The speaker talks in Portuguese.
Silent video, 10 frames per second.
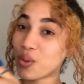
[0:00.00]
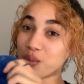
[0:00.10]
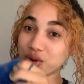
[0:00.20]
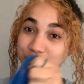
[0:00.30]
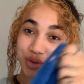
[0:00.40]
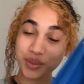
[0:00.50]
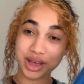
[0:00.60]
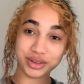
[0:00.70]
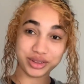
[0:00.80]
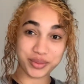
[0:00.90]
muito
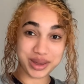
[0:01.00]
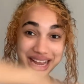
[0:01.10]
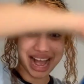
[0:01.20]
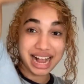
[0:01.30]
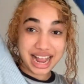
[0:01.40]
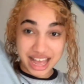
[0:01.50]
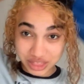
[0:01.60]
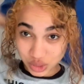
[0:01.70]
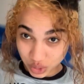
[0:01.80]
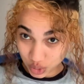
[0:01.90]
medo de eu me
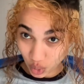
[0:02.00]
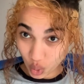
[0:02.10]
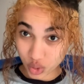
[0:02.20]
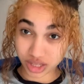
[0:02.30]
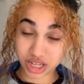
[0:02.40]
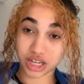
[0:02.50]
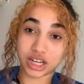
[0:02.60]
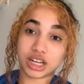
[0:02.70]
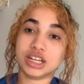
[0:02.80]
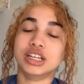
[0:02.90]
cagar
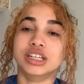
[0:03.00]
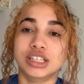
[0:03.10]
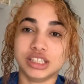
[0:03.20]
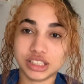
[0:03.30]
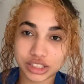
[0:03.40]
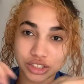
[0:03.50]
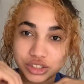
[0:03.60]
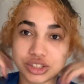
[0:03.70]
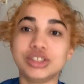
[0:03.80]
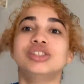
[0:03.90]
toda
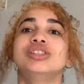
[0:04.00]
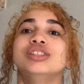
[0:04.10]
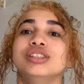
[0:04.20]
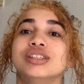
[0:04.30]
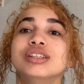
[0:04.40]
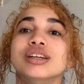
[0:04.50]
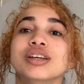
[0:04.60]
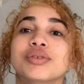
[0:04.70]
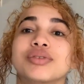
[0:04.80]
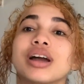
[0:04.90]
de tinta e
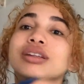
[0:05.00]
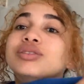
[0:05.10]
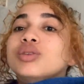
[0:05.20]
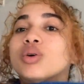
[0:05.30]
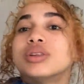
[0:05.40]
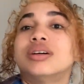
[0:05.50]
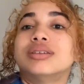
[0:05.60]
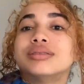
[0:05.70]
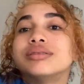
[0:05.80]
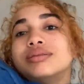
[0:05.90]
eu ficar
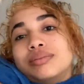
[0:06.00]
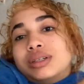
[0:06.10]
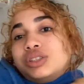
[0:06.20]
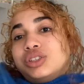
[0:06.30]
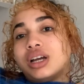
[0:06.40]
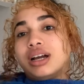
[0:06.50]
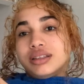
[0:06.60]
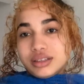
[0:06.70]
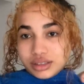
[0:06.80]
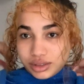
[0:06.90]
toda
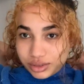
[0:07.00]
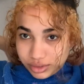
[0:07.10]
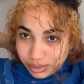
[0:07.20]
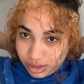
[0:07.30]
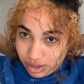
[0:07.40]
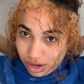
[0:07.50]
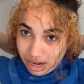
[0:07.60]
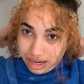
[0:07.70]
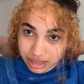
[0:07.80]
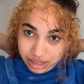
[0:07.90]
manchada. Então eu vou me
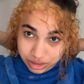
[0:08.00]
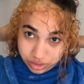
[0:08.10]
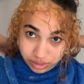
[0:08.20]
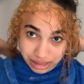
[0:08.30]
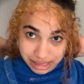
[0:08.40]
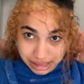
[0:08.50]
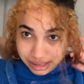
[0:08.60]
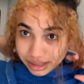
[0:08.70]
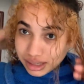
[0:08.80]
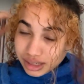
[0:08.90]
enrolar aqui na
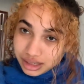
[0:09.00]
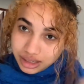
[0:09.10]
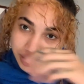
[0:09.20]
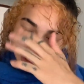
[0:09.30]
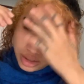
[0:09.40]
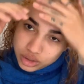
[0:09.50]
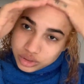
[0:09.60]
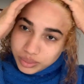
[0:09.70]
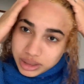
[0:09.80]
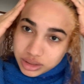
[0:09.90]
toalha e
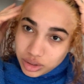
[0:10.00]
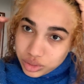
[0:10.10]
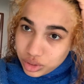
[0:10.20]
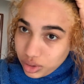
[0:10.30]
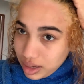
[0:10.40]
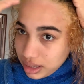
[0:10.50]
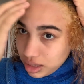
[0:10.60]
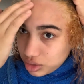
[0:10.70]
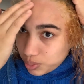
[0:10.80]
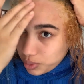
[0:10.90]
outro medo que eu tô é
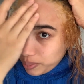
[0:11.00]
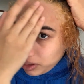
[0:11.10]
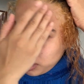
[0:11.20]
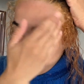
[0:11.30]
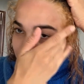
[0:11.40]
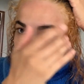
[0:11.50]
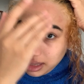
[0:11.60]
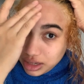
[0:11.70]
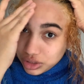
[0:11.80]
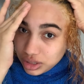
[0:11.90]
que, tipo, pegou na minha
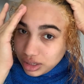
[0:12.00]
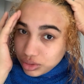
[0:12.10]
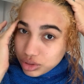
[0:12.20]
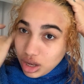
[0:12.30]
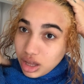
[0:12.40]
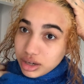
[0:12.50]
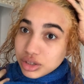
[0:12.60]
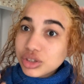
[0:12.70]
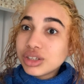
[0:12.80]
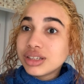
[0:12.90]
testa, né, o
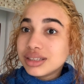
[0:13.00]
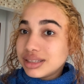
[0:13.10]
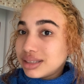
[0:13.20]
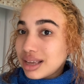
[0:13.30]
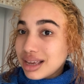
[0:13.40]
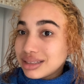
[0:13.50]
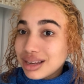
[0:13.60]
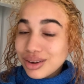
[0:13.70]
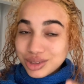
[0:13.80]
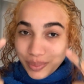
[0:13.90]
descolorante. E esse
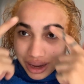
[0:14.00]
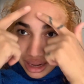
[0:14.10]
negócio pega